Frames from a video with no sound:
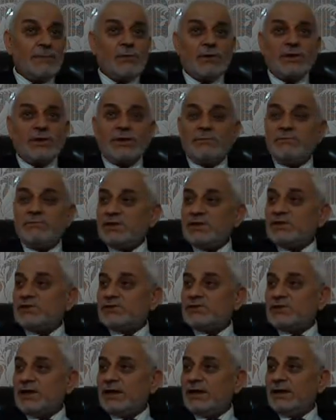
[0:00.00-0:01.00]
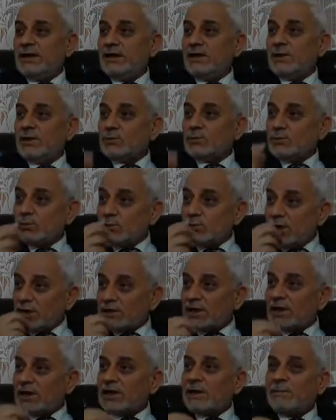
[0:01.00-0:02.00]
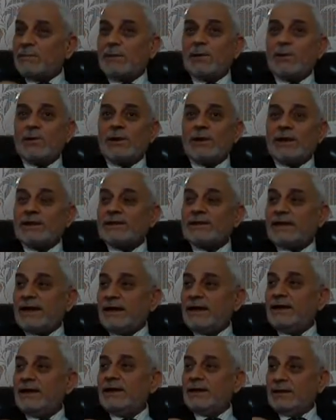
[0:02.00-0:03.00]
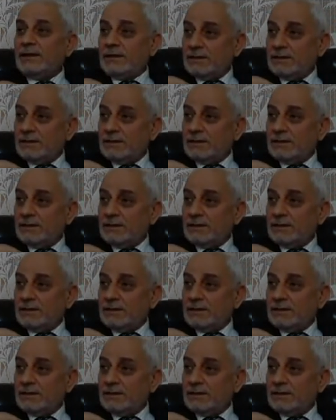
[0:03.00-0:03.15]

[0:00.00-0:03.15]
Elbuki bir kişi dudakları kapalı olarak da